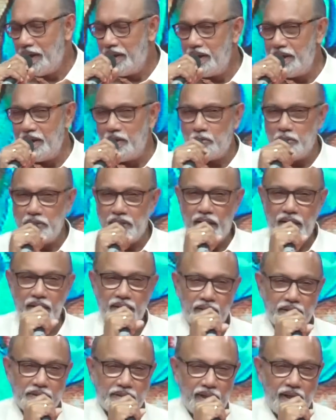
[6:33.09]
இன்னும் கொஞ்சம்
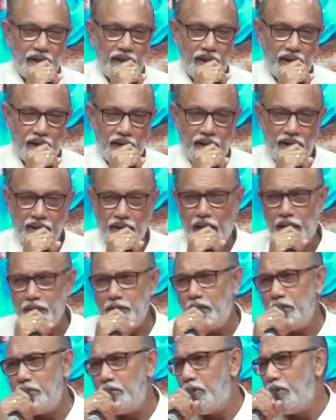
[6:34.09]
அழுங்க சார் அழுங்க
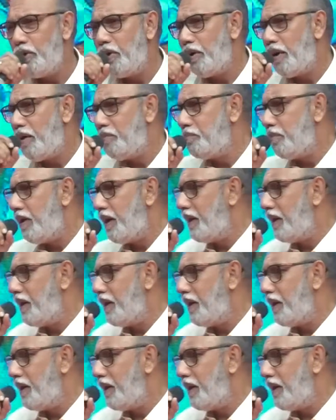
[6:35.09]
ஐயோ ரொம்ப